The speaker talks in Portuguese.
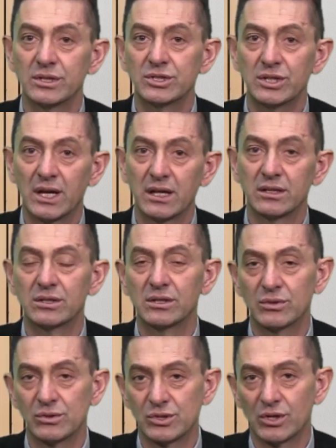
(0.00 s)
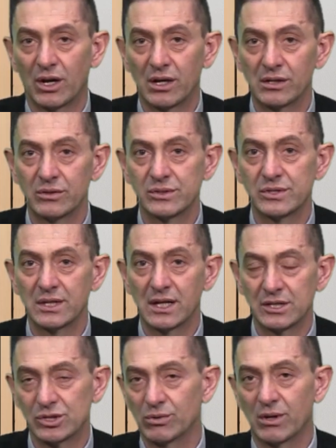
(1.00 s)
diante dos olhos e
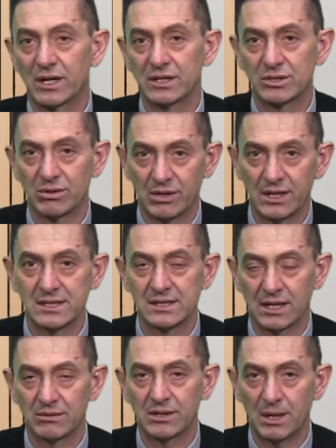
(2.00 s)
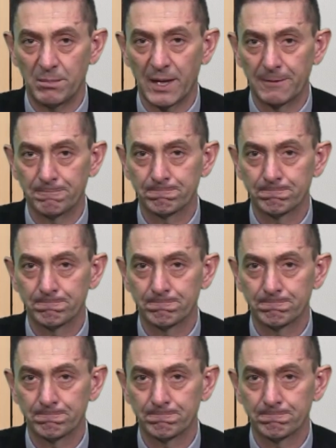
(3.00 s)
a sua ressurreição também.